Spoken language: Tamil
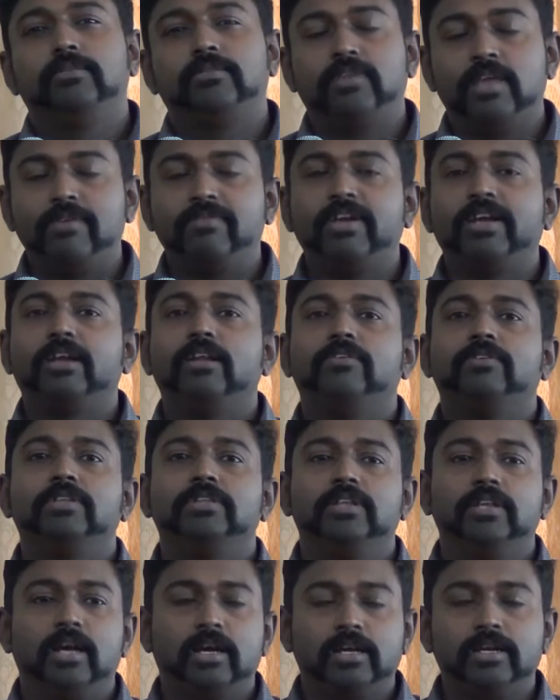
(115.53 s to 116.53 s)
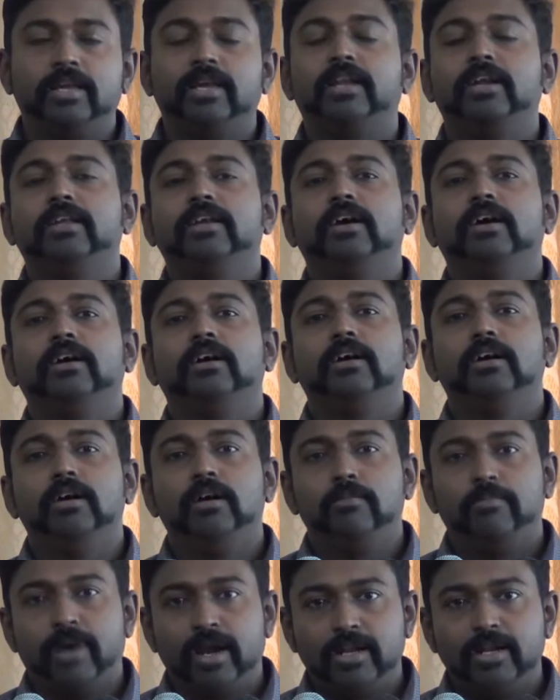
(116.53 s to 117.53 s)
சேவைகளை வந்து நாங்கள் நேரடியாக
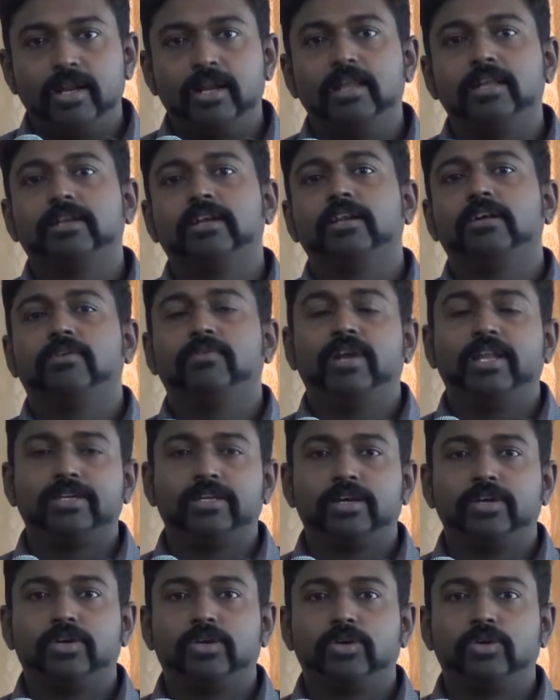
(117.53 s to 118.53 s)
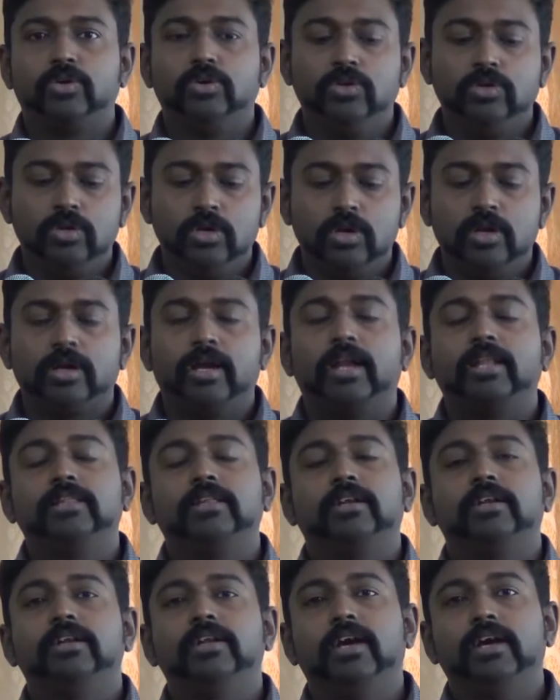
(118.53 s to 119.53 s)
பயனாளர்களுக்கு வழங்கிகிட்டு இருக்கோம்
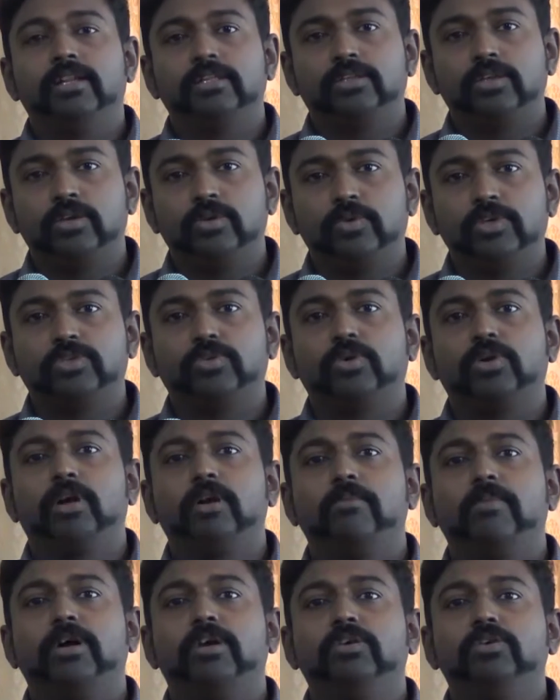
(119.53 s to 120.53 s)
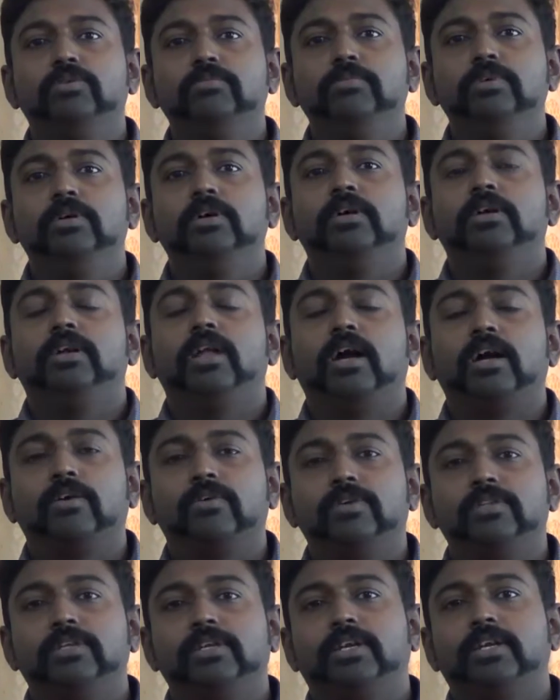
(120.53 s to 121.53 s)
கடந்த ரெண்டாயிரத்தி இருபத்தோராம் ஆண்டும்
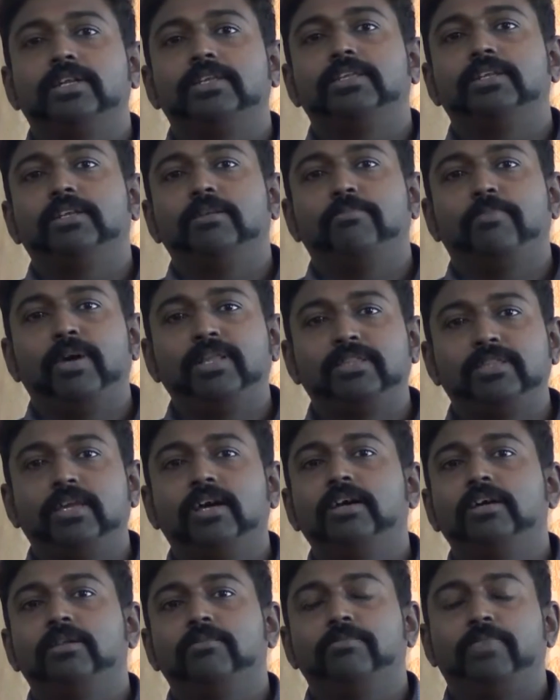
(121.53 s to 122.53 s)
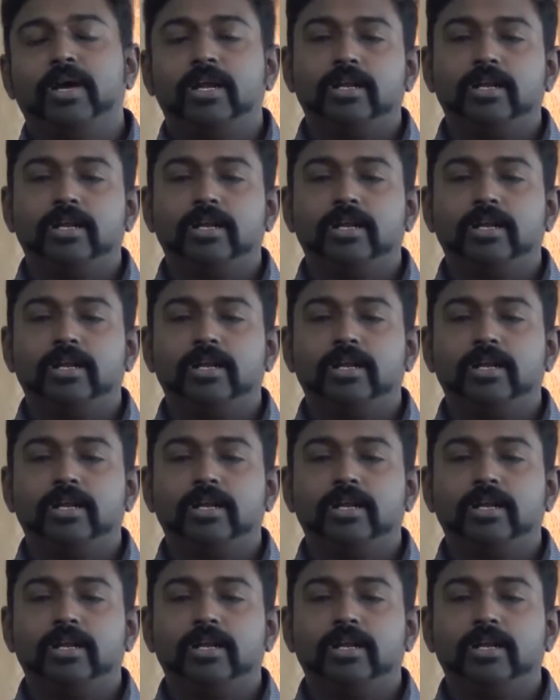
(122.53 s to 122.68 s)
நாங்கள் வந்து கிட்டத்தட்ட பத்தாயிரம்